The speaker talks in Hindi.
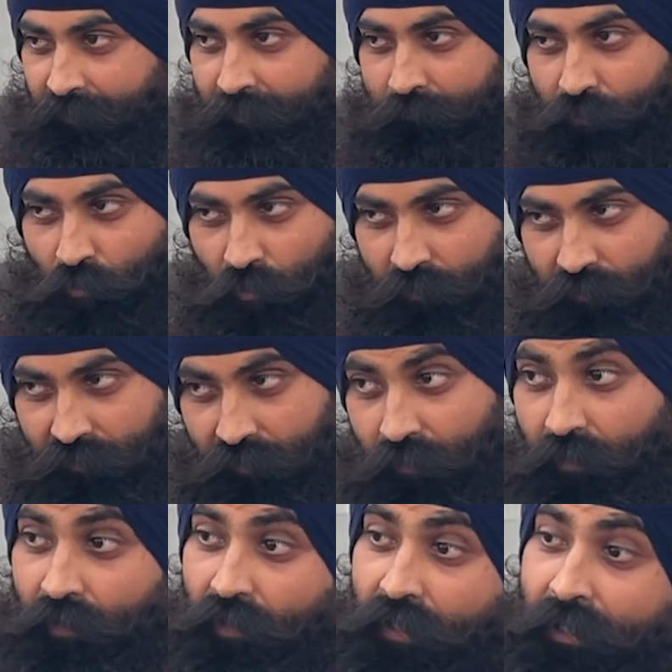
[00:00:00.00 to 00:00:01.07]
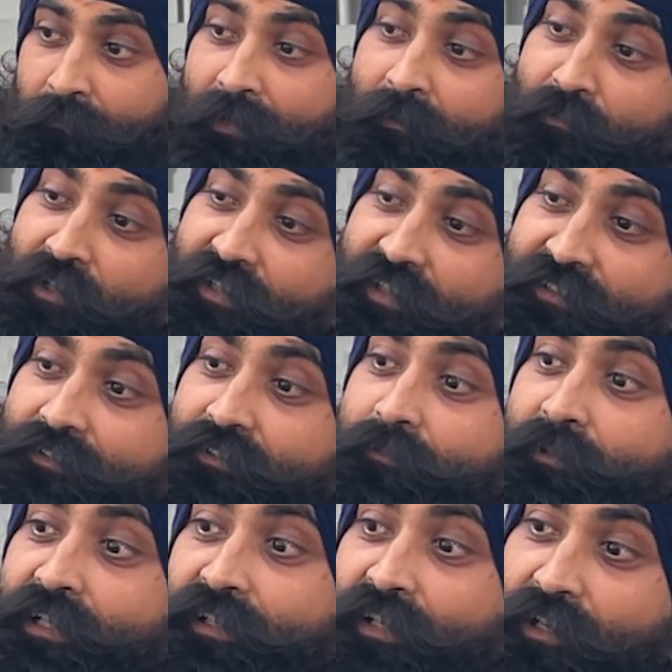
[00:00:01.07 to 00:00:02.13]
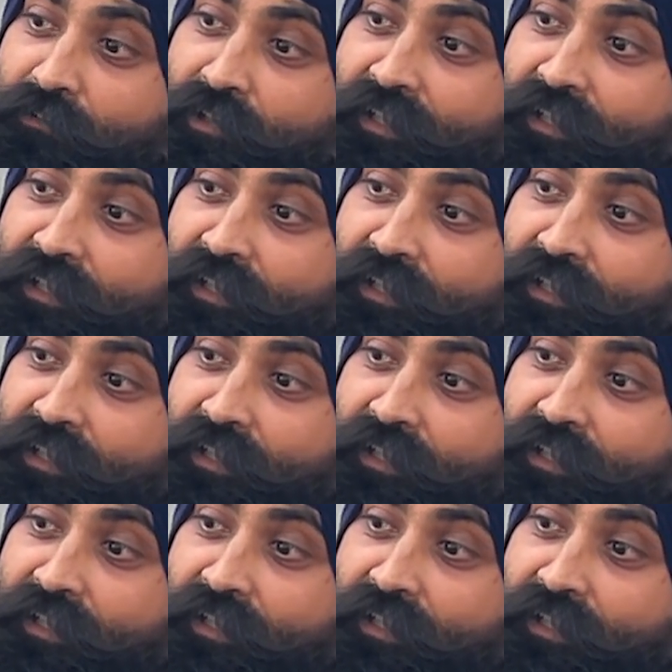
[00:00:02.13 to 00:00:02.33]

नियम तोड़ते अब आपको ये समझ में लगे कि वो